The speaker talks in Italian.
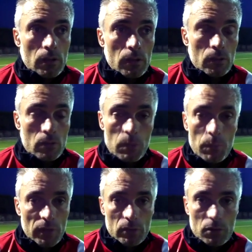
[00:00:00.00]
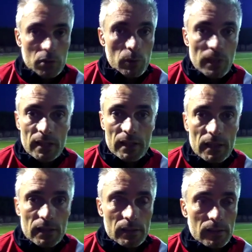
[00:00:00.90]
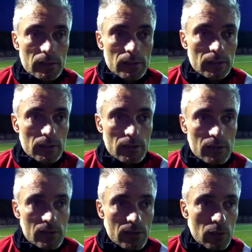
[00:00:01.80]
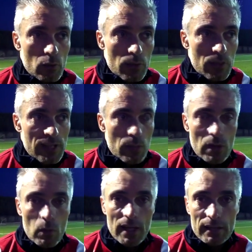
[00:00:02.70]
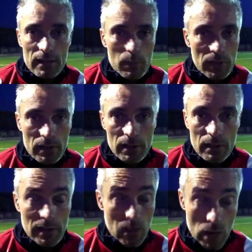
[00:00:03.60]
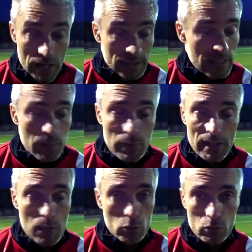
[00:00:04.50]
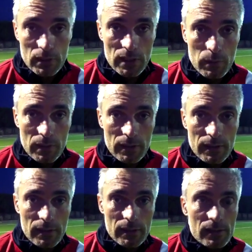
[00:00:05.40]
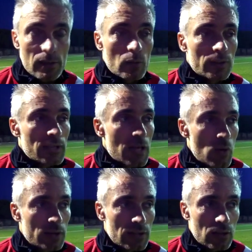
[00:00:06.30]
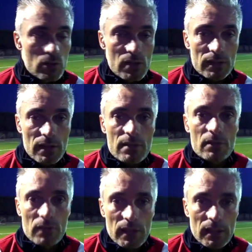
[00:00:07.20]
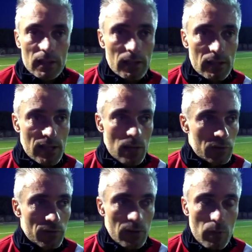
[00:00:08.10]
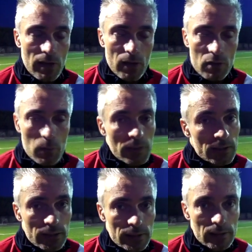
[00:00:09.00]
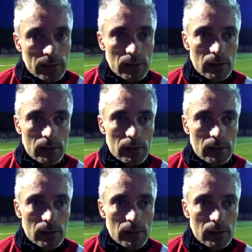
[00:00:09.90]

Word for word: Eh, io ripeto ogni domenica, eh, se noi abbassiamo la guardia le, per, le, la guardia le, perdiamo tutte le partite, se noi teniamo alta la concentrazione eh, rischiamo di fare bene ogni partita.